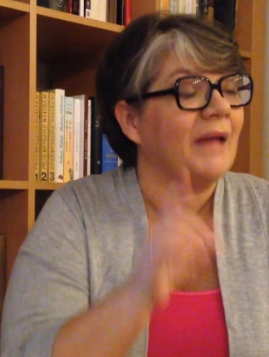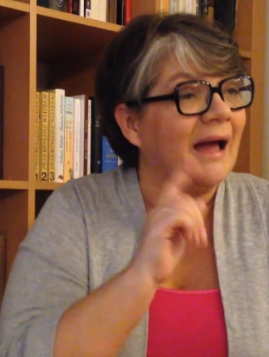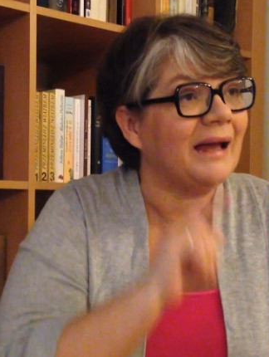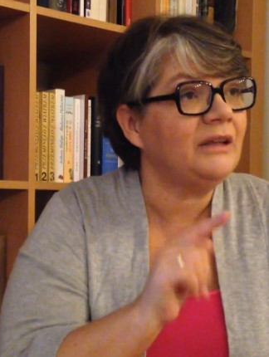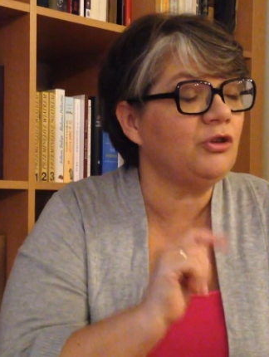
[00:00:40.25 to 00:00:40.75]

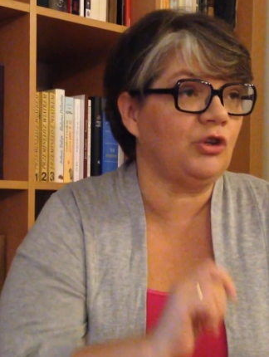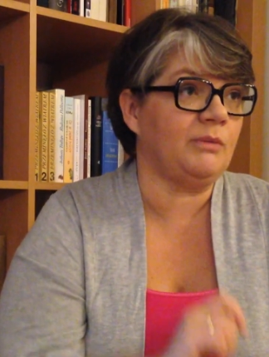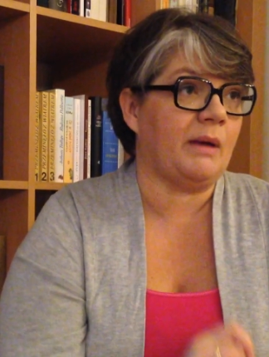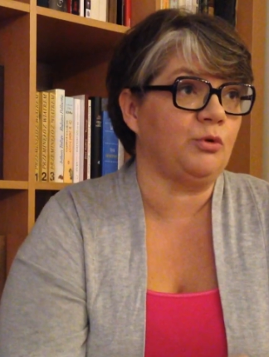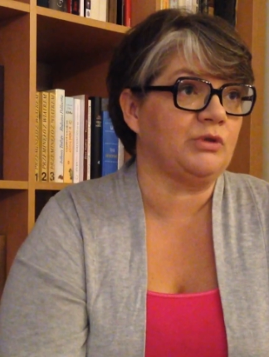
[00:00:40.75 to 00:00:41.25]
Ale jeżeli
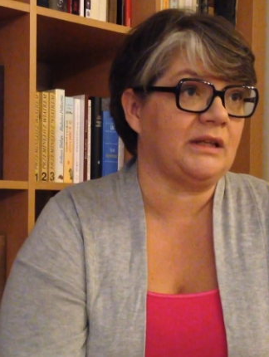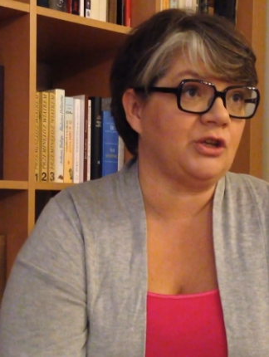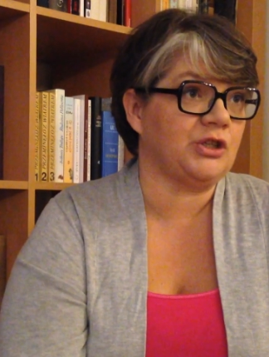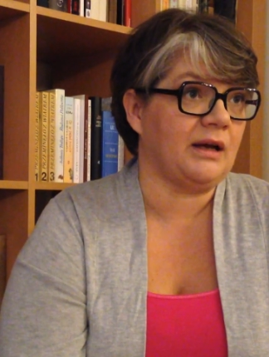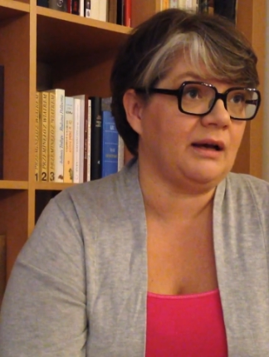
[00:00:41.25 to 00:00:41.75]
mamy już
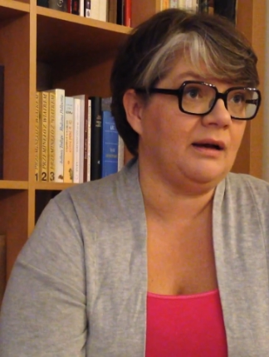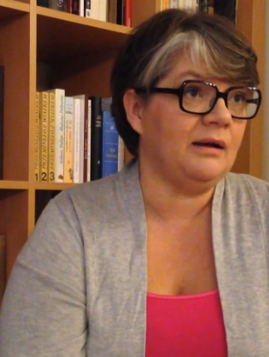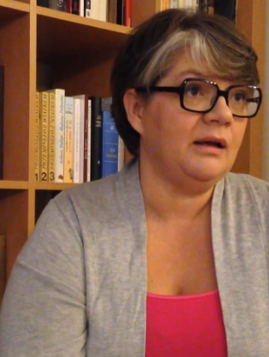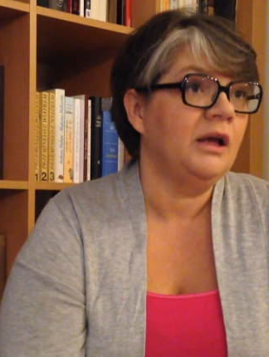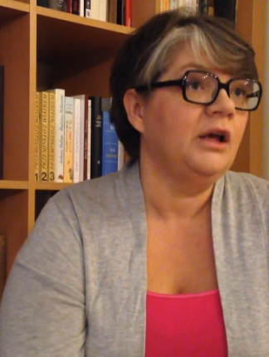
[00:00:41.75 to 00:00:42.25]

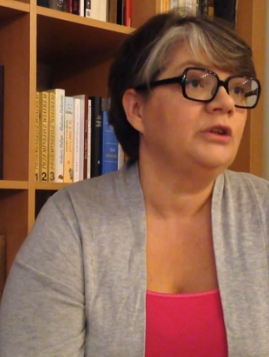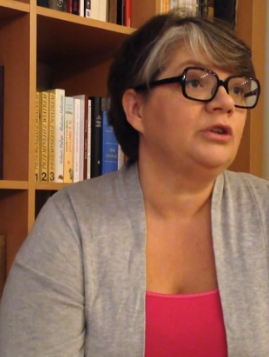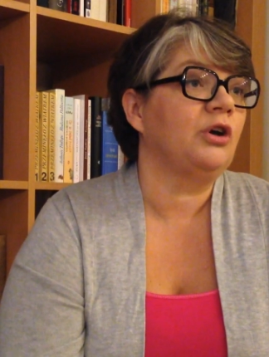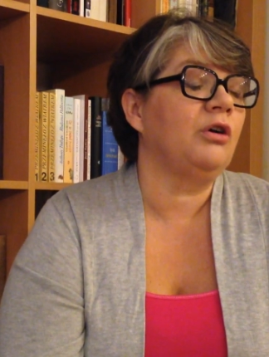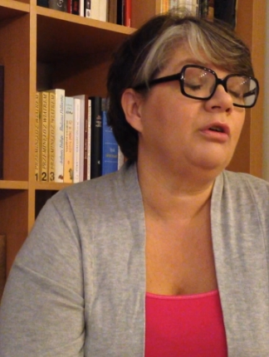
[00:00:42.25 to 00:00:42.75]
starszaka,
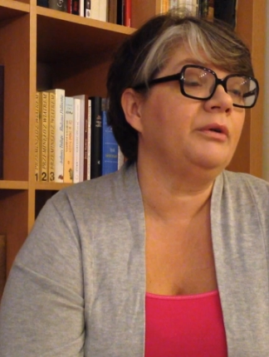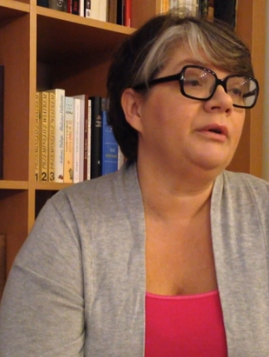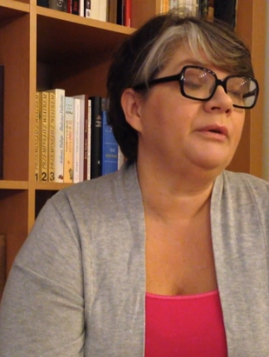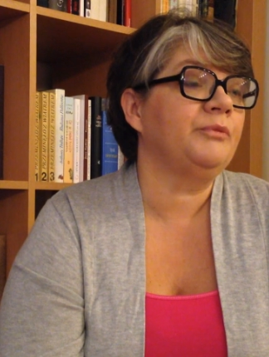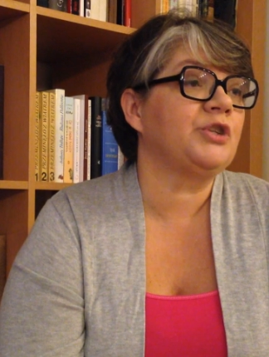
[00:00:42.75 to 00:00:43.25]
to
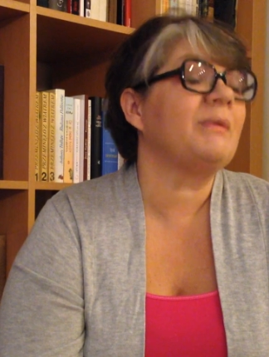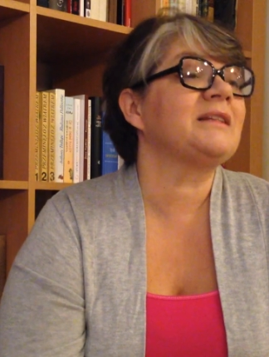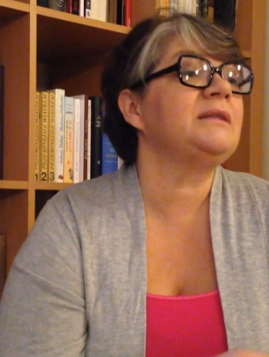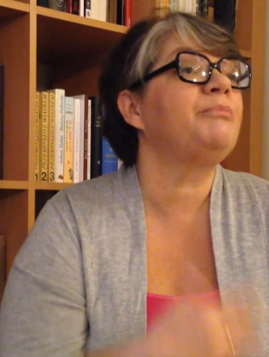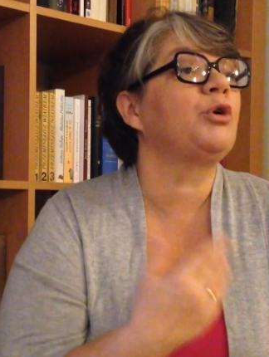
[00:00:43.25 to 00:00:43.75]
y, trzeba
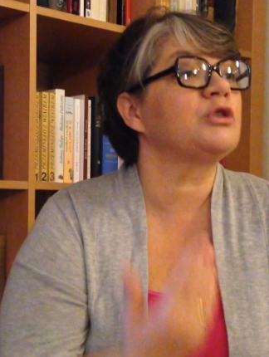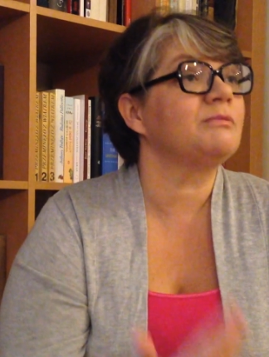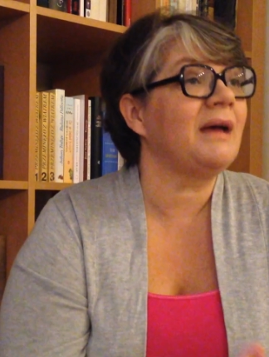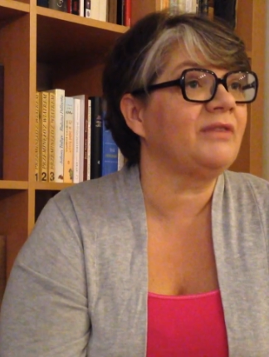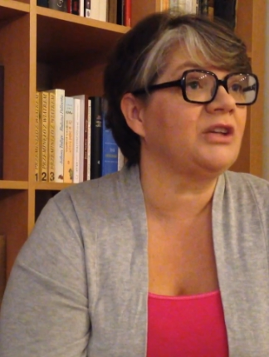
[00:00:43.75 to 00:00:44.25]
z nim
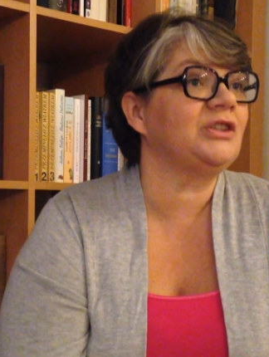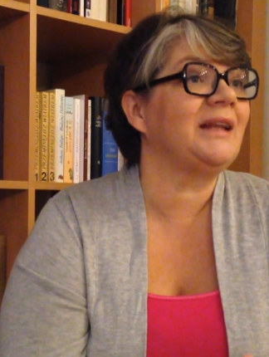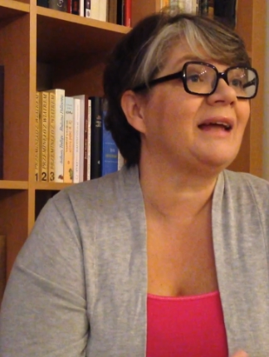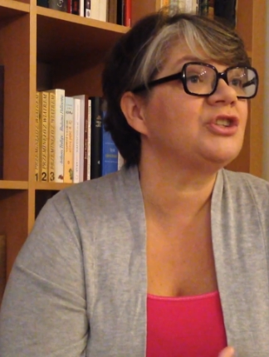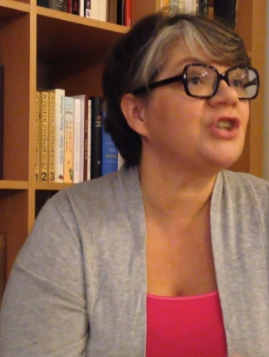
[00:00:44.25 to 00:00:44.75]
porozmawiać,
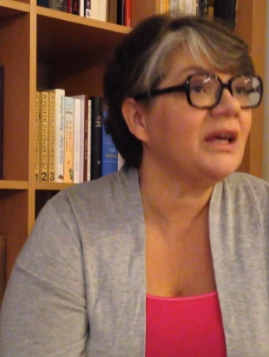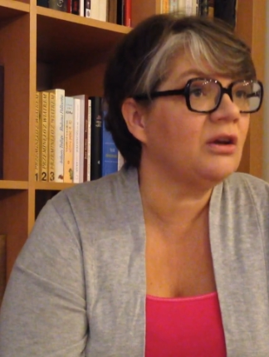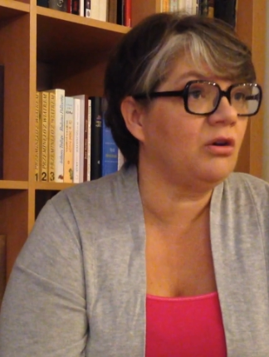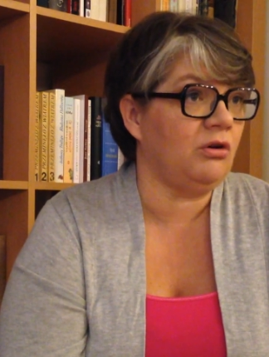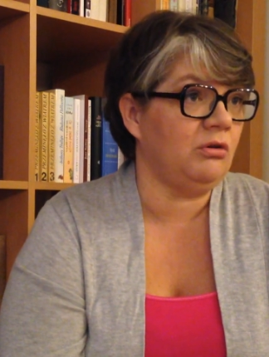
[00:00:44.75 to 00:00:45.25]

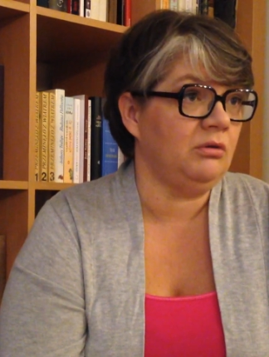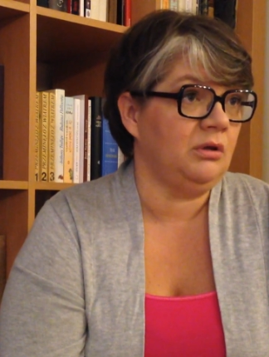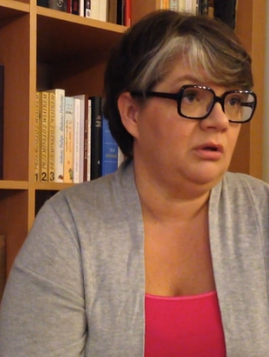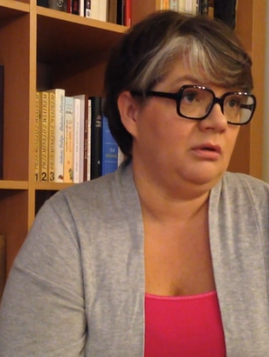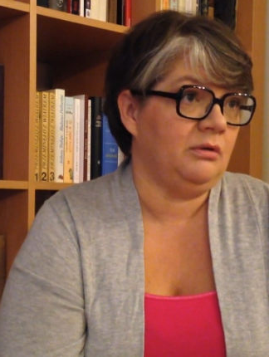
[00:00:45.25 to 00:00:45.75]
dlaczego
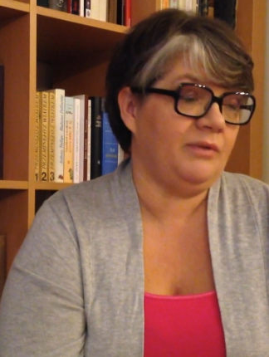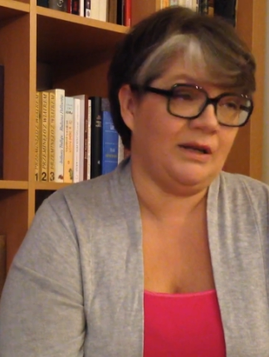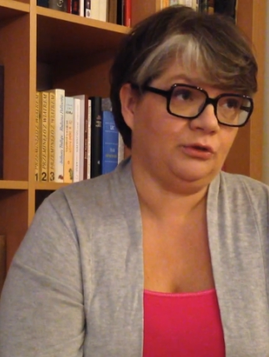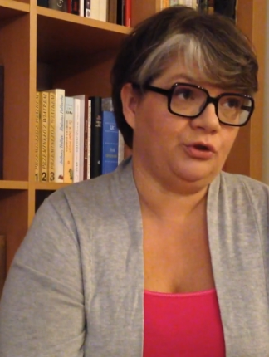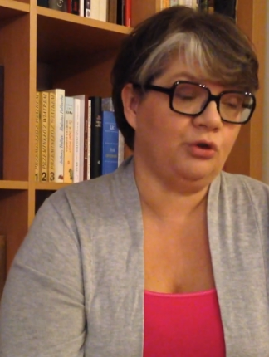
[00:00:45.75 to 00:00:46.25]

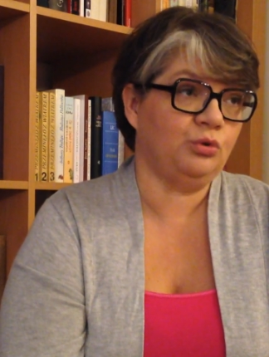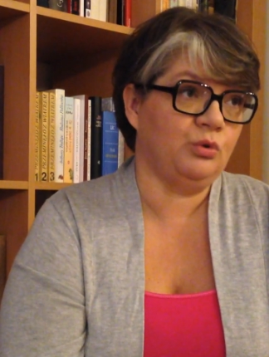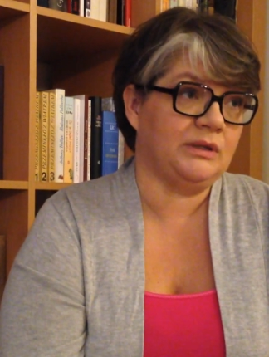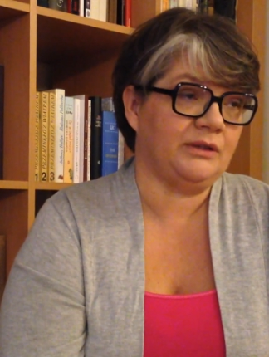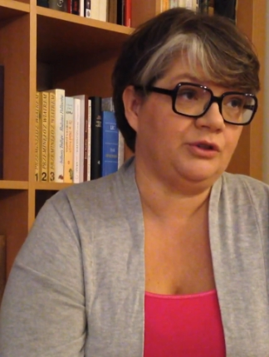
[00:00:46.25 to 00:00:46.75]
warto się
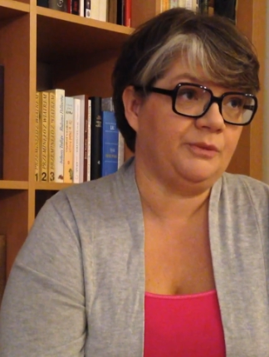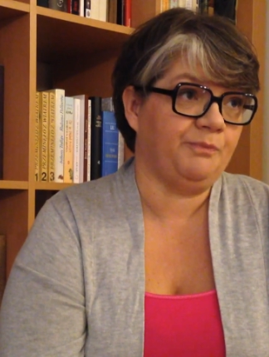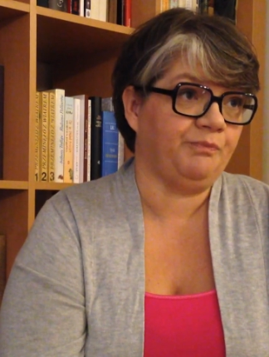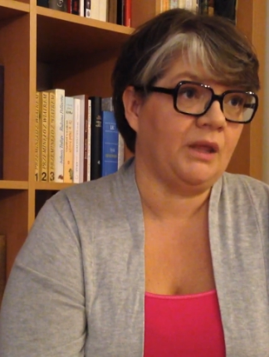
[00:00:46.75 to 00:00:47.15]
odchudzać.